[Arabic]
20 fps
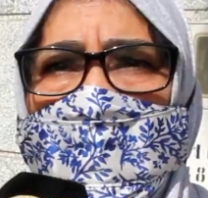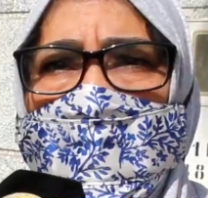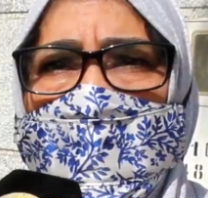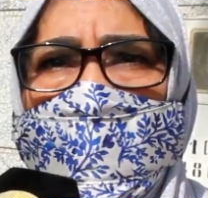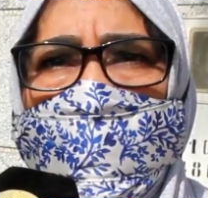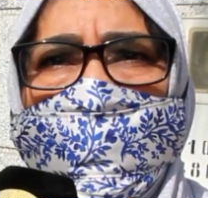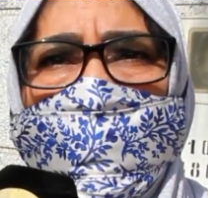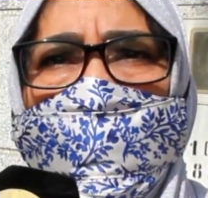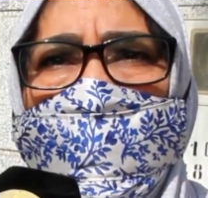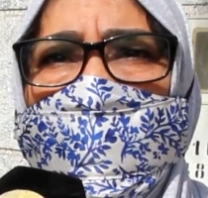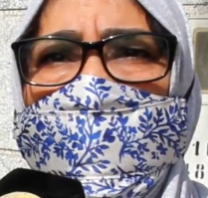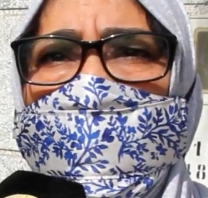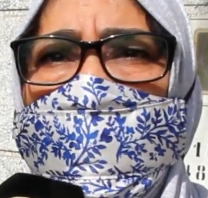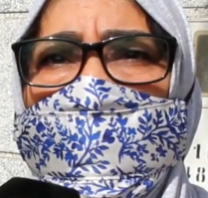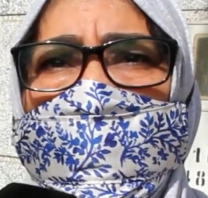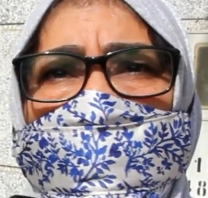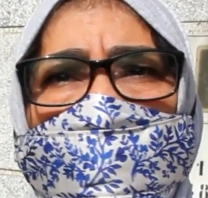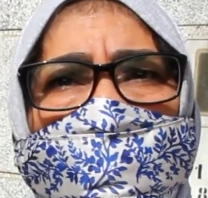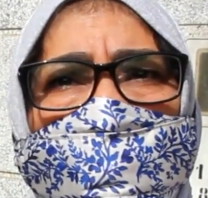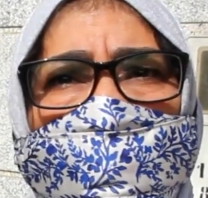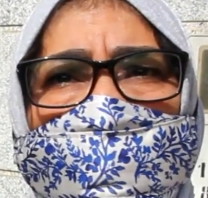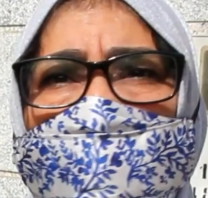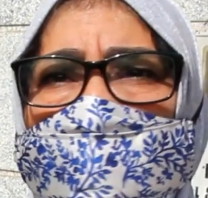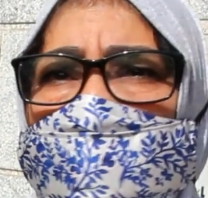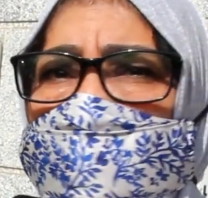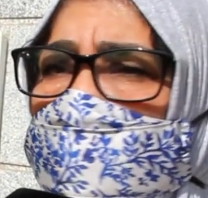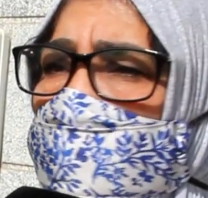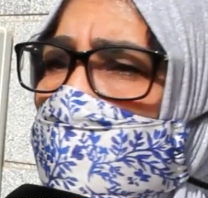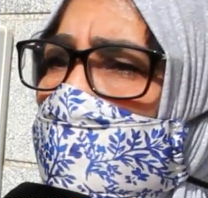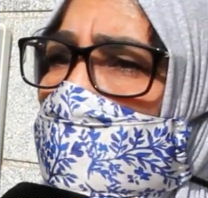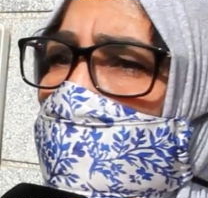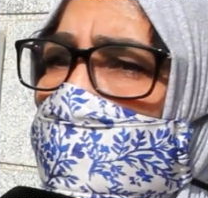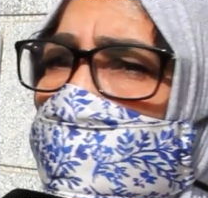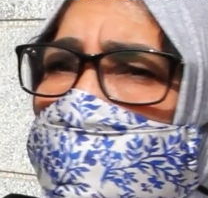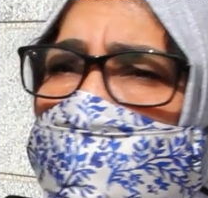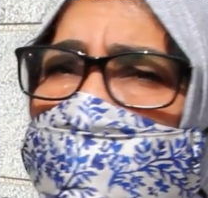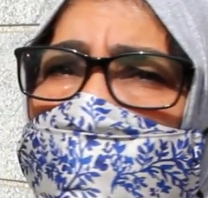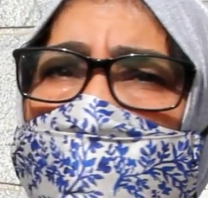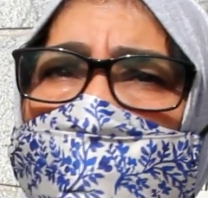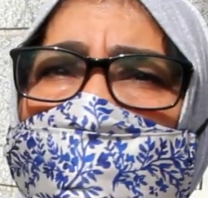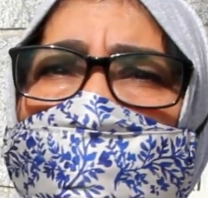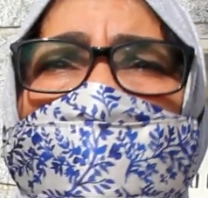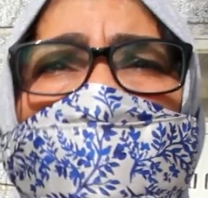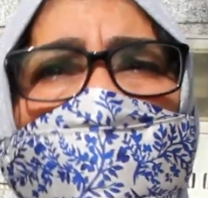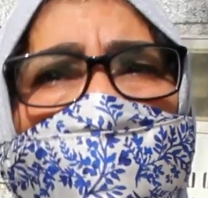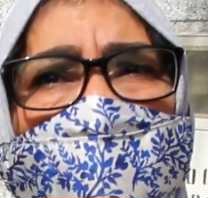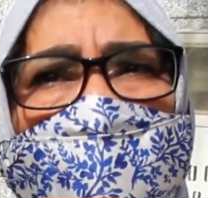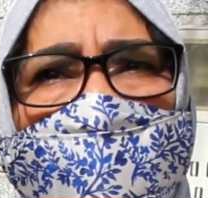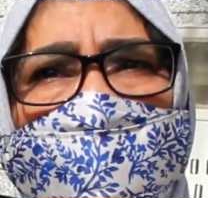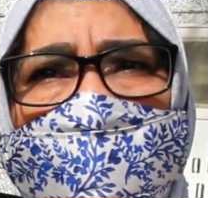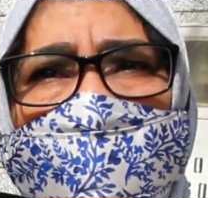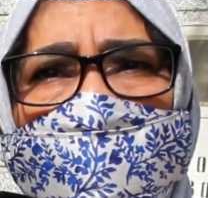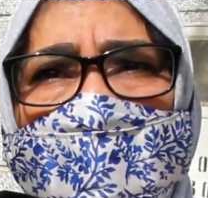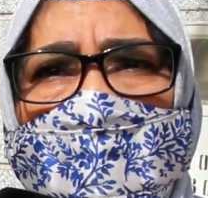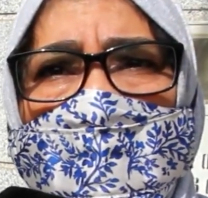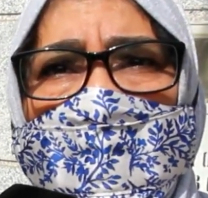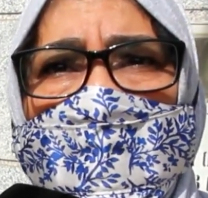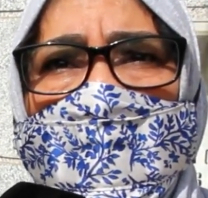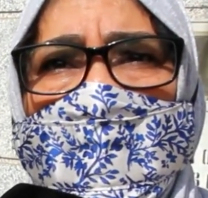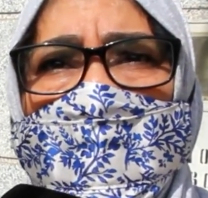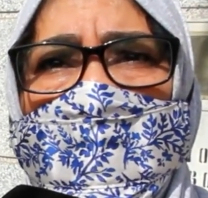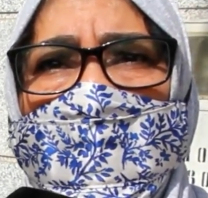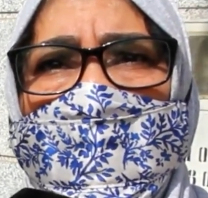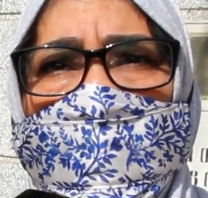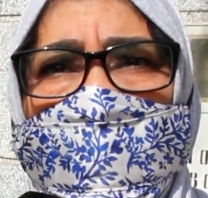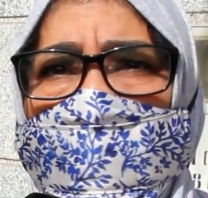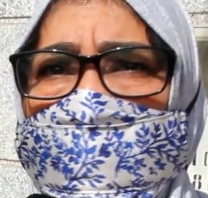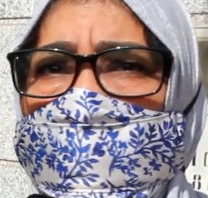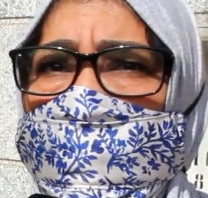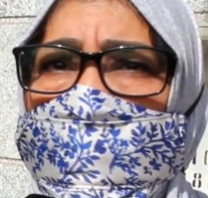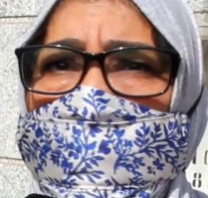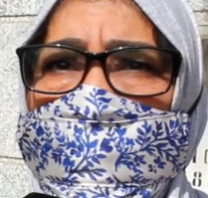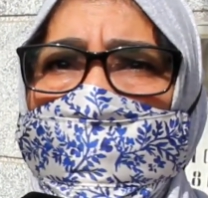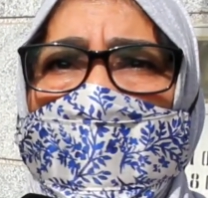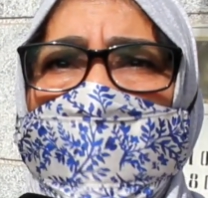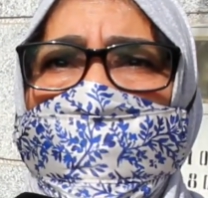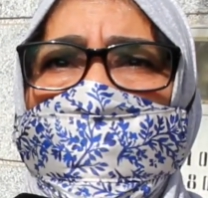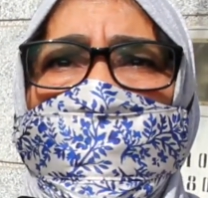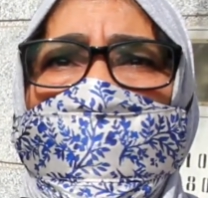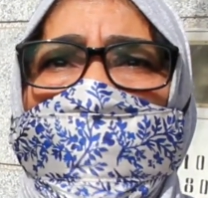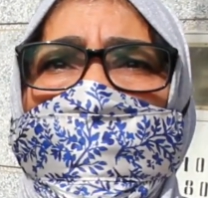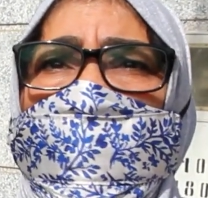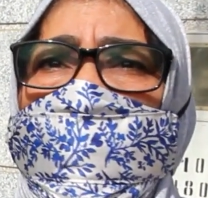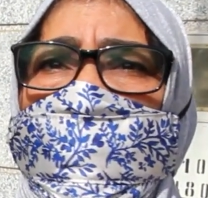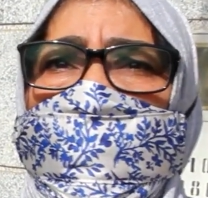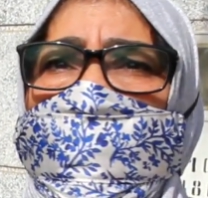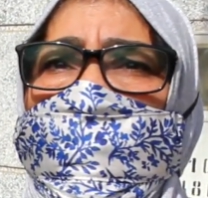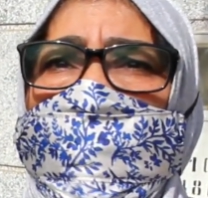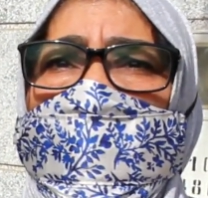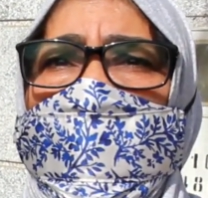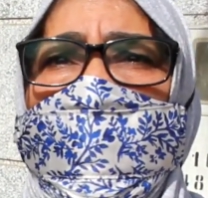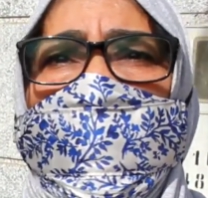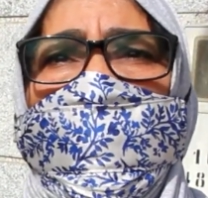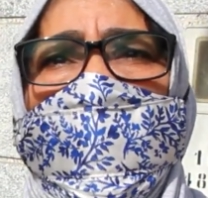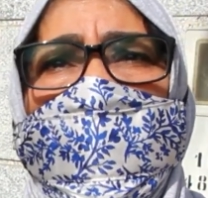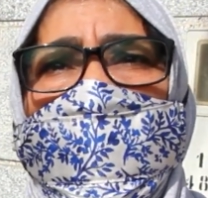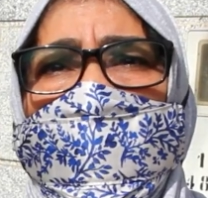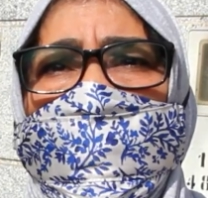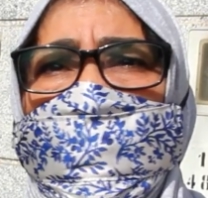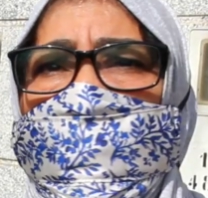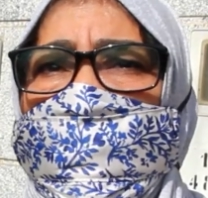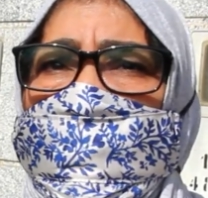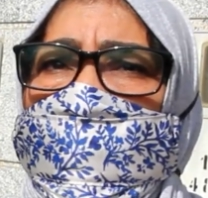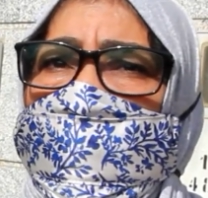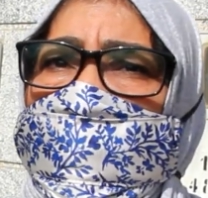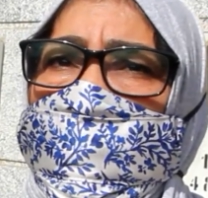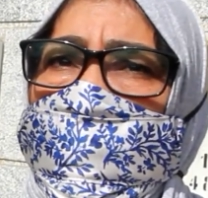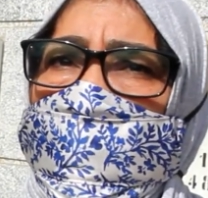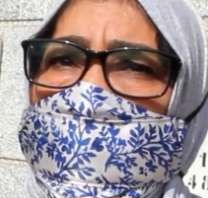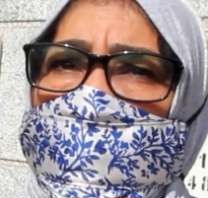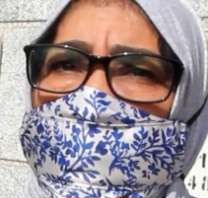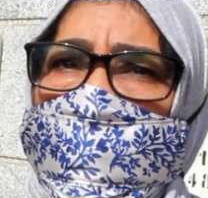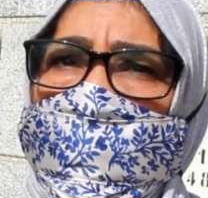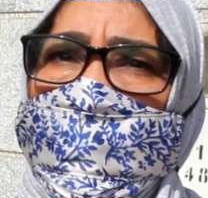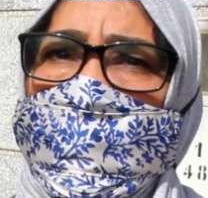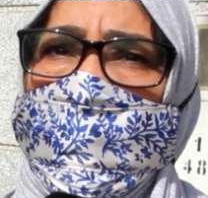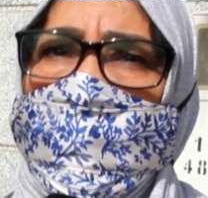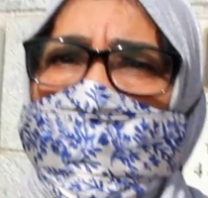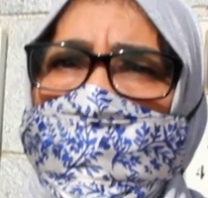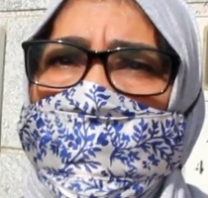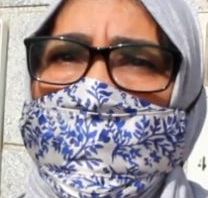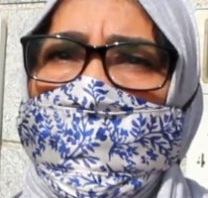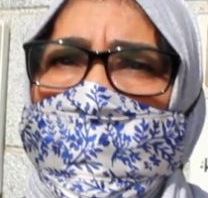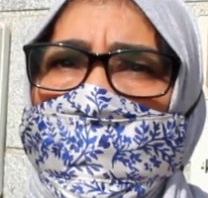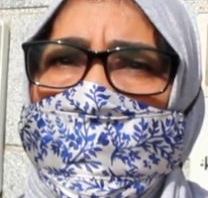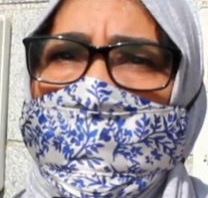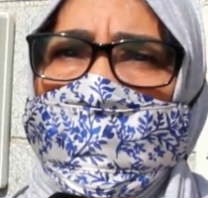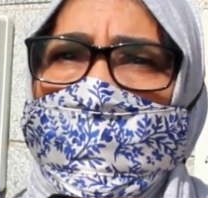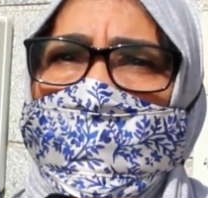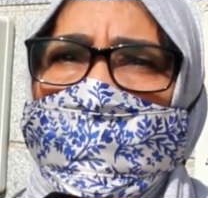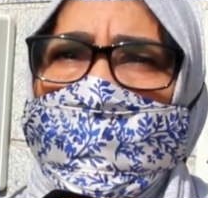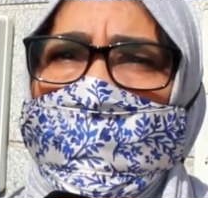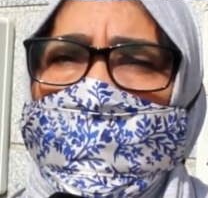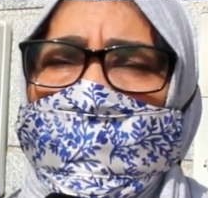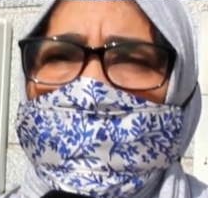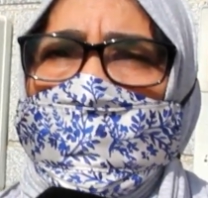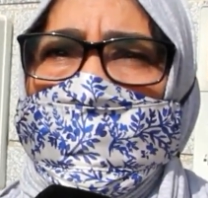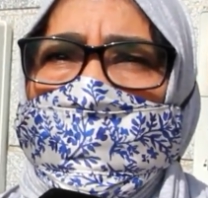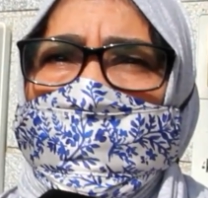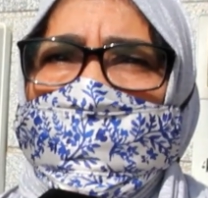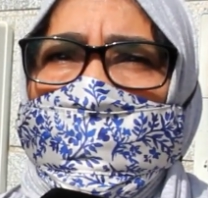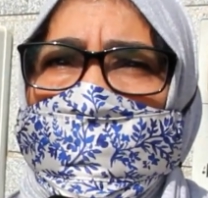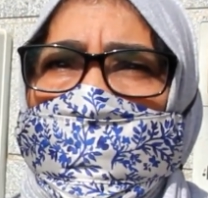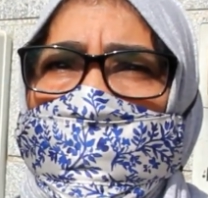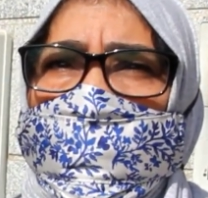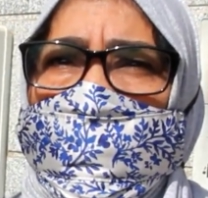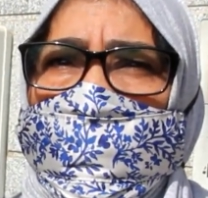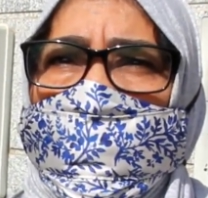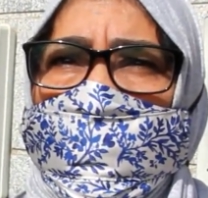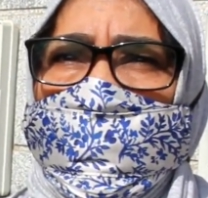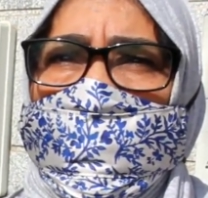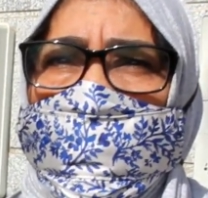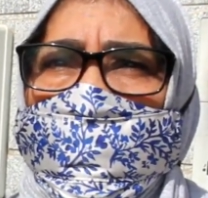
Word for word: غتخلي لي بريفي يعني ما بقاش الضمان الاجتماعي هو اللي غادي يتكلف بهم وبالنسبه للشارج ديال المواطنين